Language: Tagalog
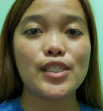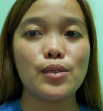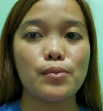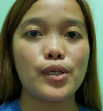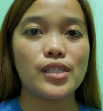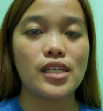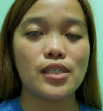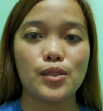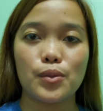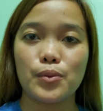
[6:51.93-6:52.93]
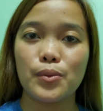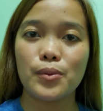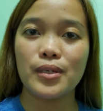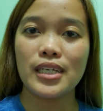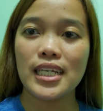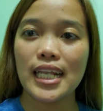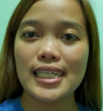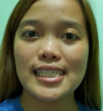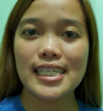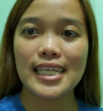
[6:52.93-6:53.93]
niyo yung boses. So,
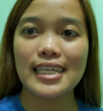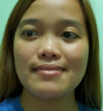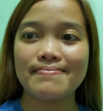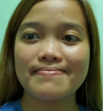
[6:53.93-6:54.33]
let's see.